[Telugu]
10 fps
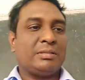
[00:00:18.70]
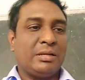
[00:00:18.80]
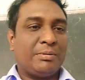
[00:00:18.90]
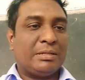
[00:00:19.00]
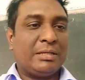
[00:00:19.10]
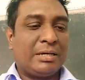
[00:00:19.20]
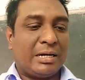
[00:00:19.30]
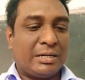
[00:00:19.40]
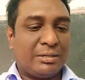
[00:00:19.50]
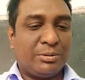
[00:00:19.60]
తర్వాత
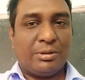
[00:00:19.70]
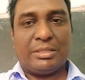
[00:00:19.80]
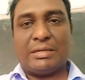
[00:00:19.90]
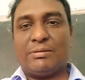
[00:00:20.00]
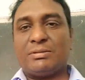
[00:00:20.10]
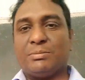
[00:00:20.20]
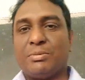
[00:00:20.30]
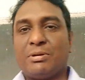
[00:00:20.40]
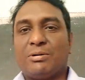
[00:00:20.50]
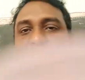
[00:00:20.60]
కాండం గుళ్ళు తెగులు
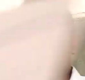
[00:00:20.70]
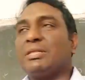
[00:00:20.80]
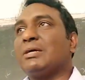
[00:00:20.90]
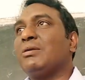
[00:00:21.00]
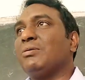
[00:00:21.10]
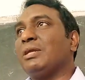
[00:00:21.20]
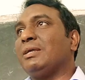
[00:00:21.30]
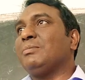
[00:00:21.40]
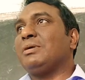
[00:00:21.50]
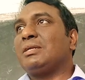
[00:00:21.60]
సింపుల్గా ఒక మూడు తెగులు
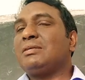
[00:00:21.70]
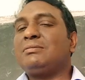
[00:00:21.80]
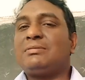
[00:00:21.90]
ఉన్నాయన్నమాట